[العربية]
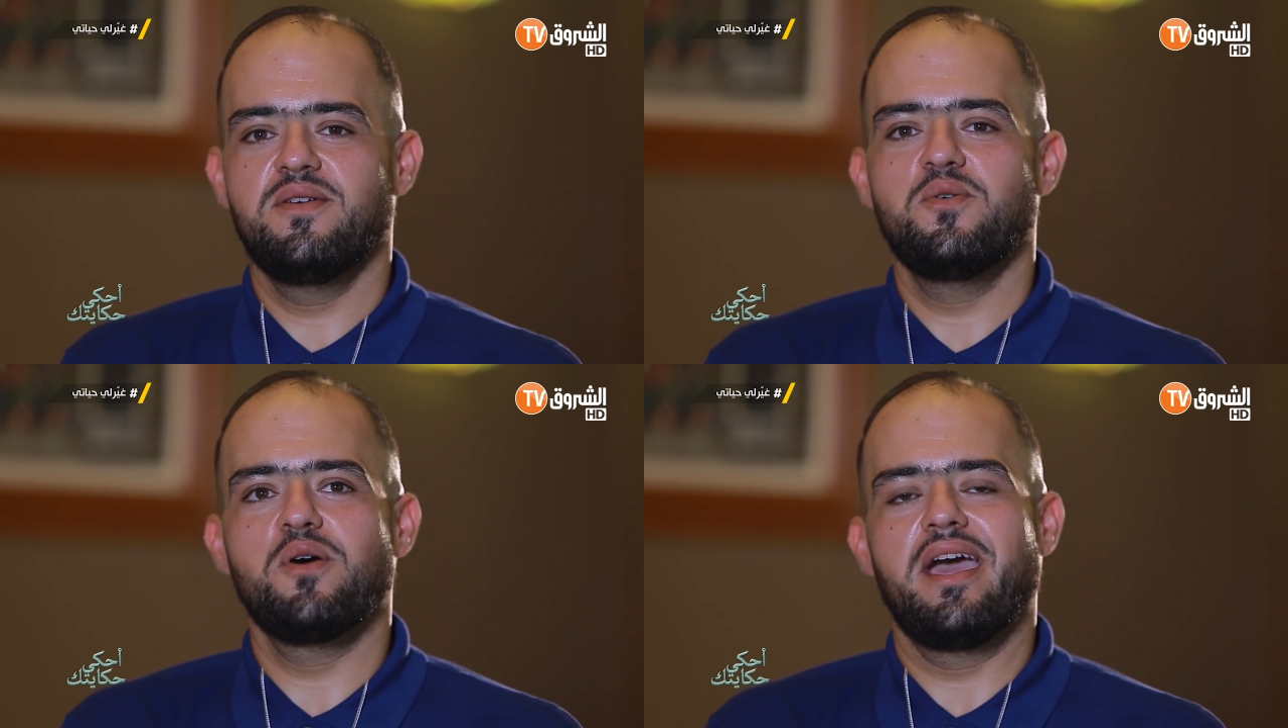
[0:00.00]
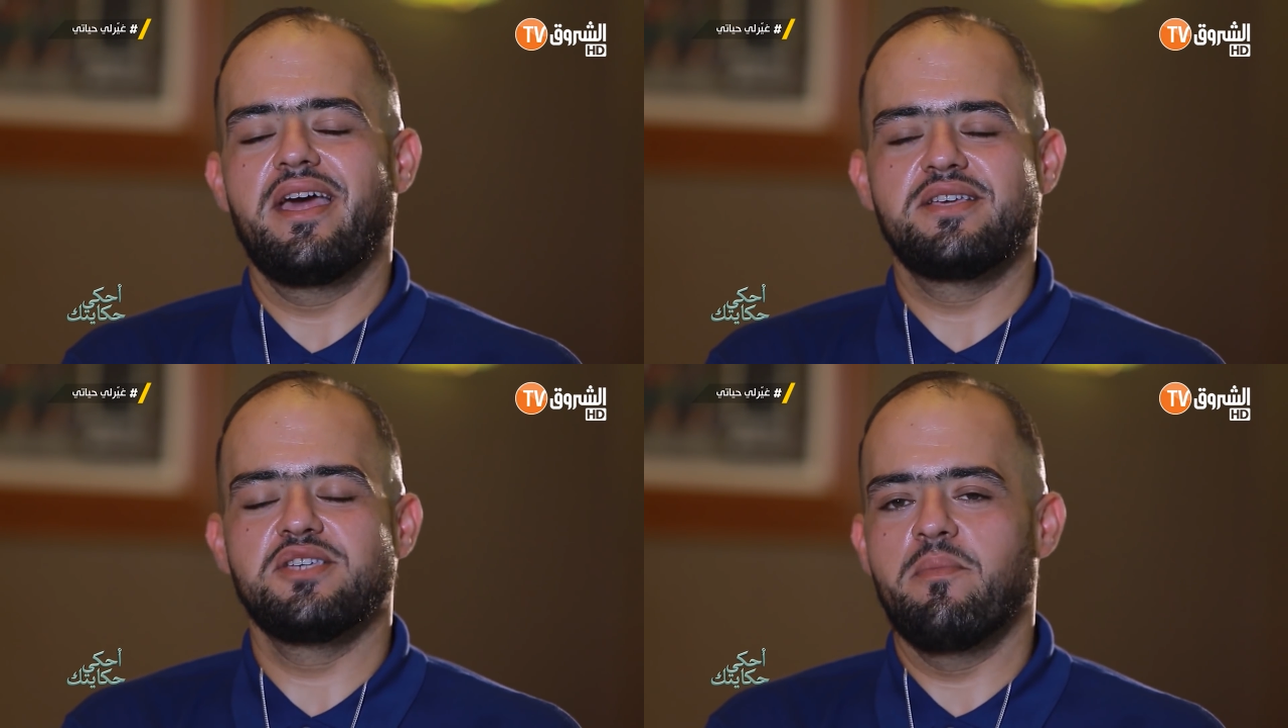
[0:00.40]

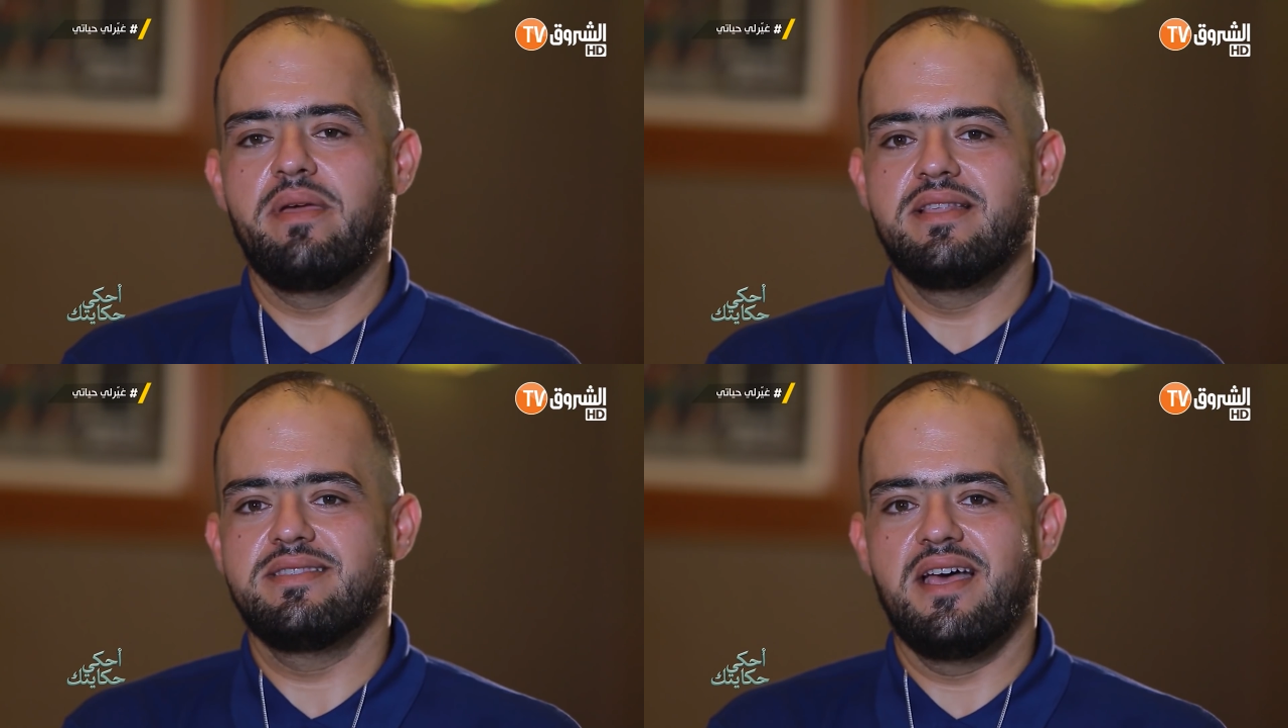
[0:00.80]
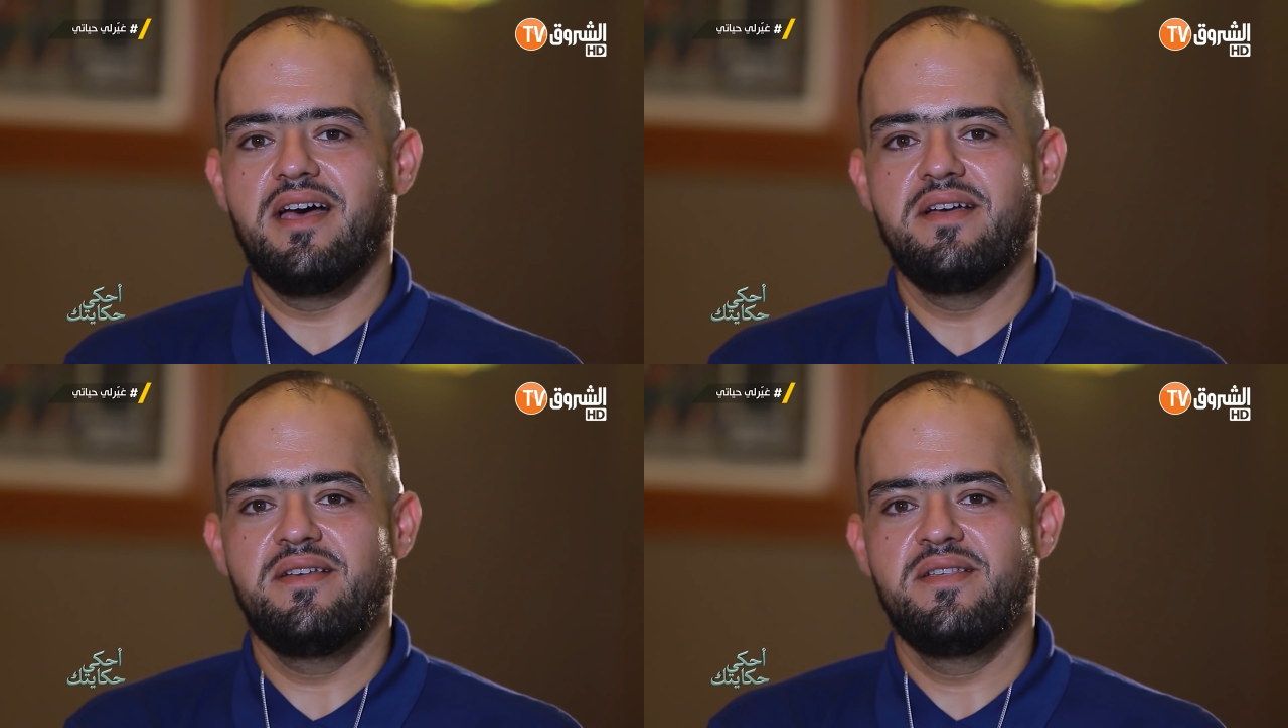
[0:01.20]
وخيرك جامي
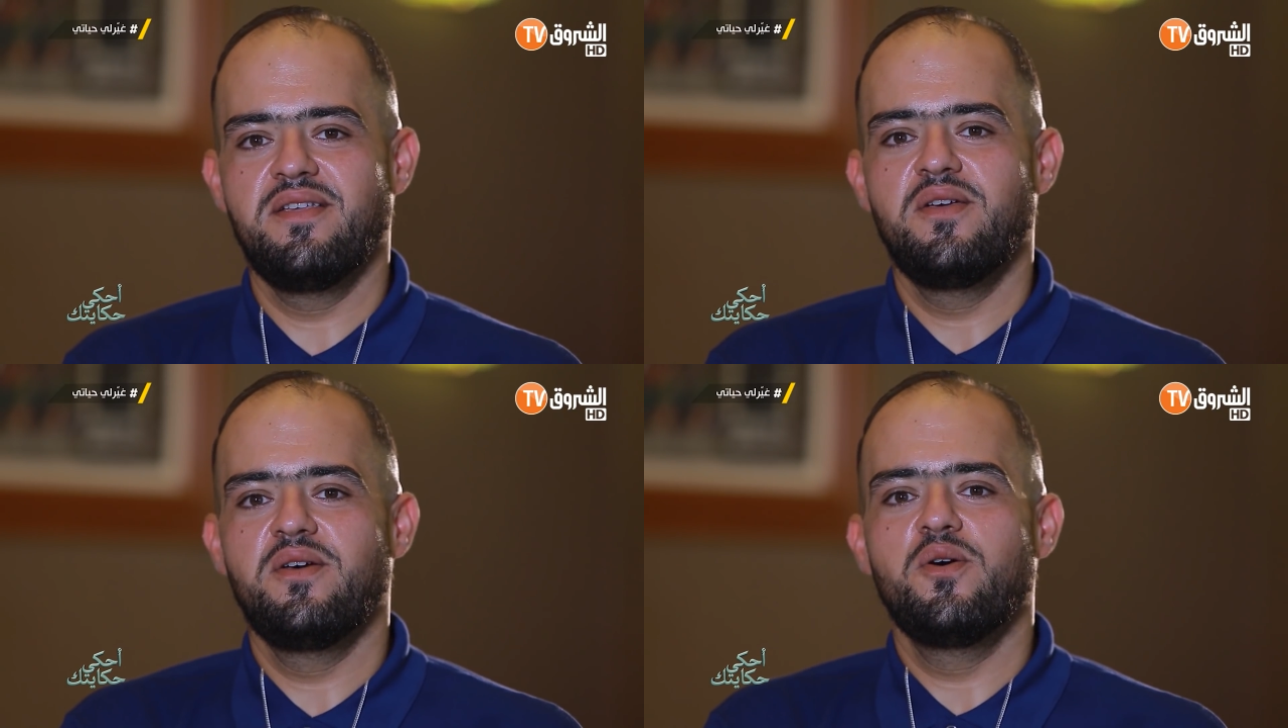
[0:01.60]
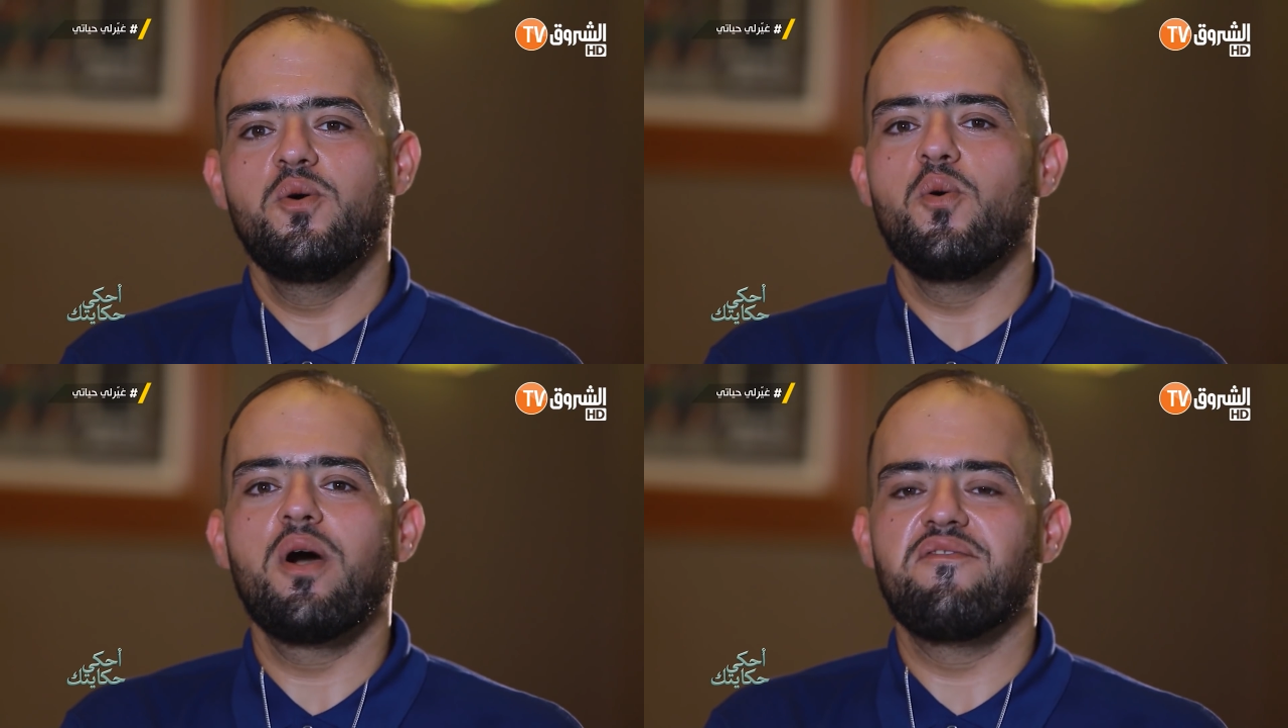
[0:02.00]
ننساه
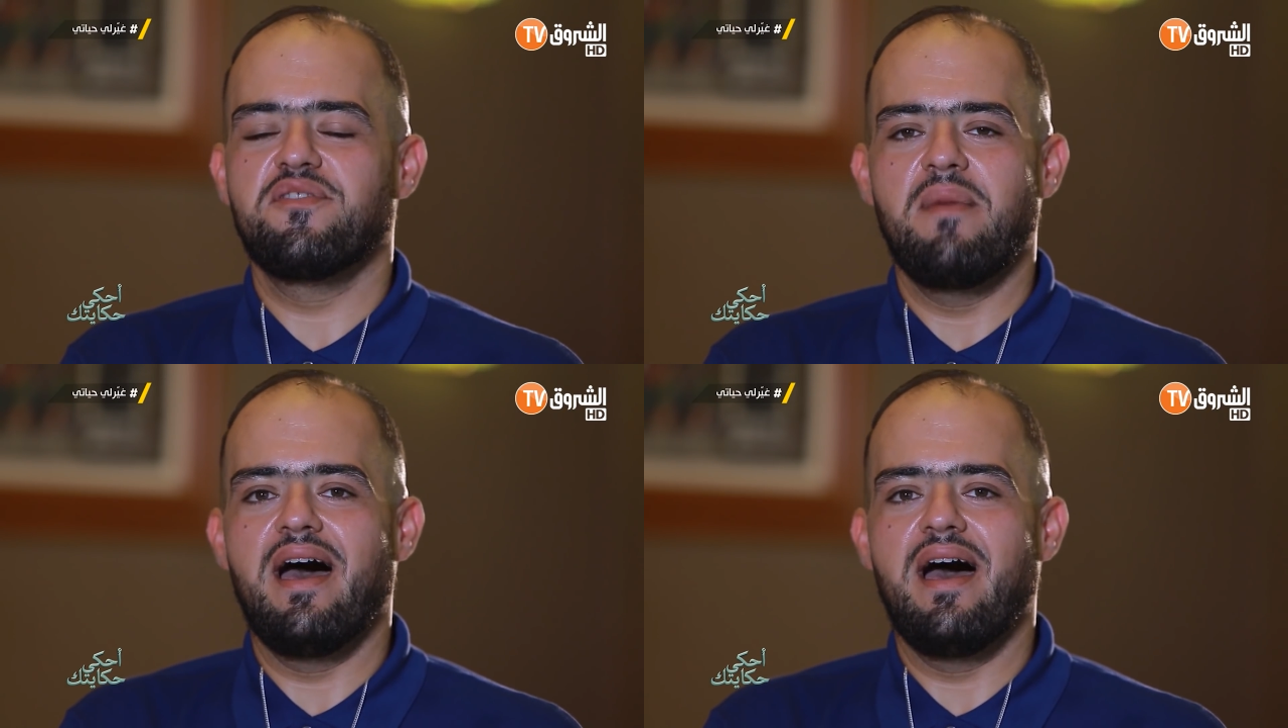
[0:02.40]
ووقفت